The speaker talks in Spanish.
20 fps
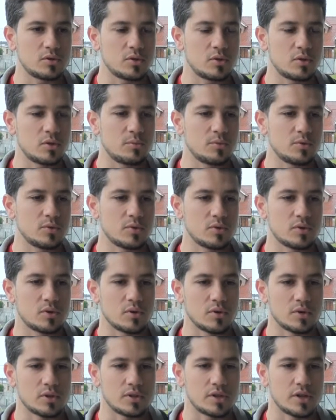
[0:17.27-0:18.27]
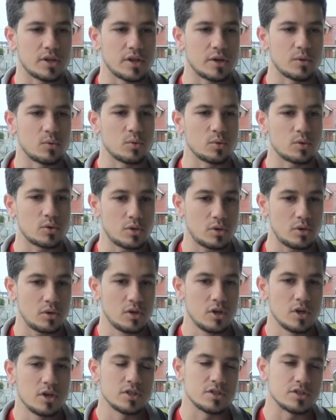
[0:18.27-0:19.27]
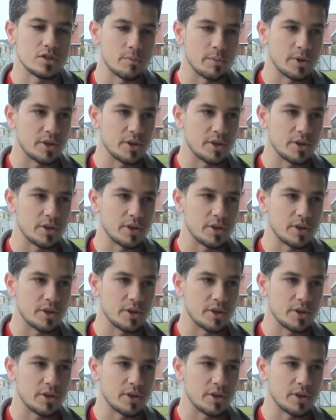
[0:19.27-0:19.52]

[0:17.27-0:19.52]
todo el mundo este, le gustó, se